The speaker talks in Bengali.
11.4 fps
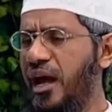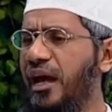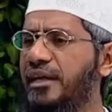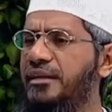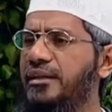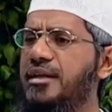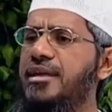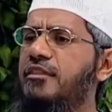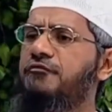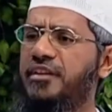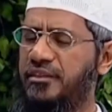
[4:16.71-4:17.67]
যদি ইমান
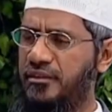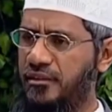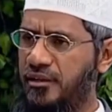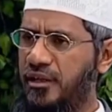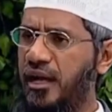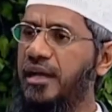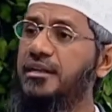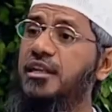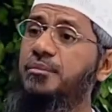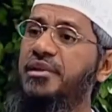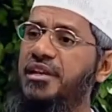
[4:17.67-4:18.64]
না আনে যদি
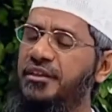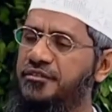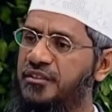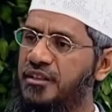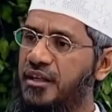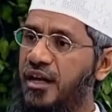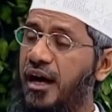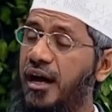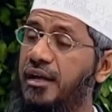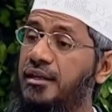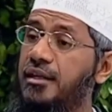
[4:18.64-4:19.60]
বিশ্বাস না করে
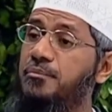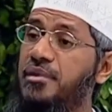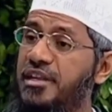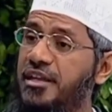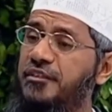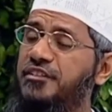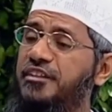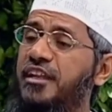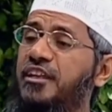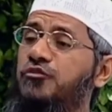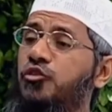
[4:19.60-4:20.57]
যে আল্লাহ সবানা
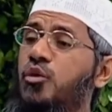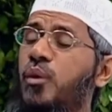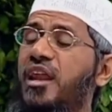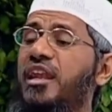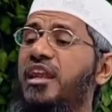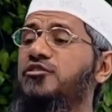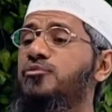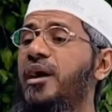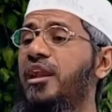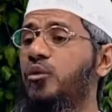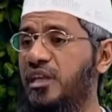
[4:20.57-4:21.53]
তালা
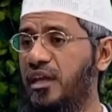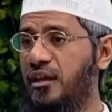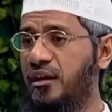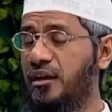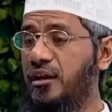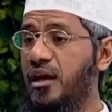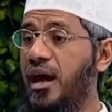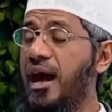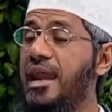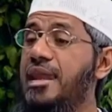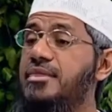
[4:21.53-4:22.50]
কেবলমাত্র একজন
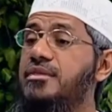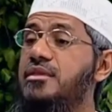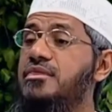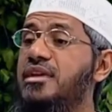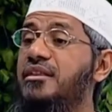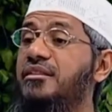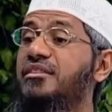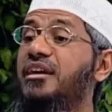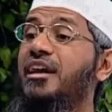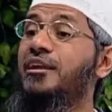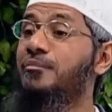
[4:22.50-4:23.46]
যদি কালেমা
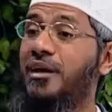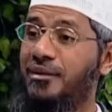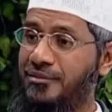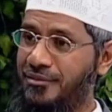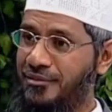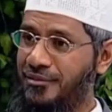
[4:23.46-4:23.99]
না বলে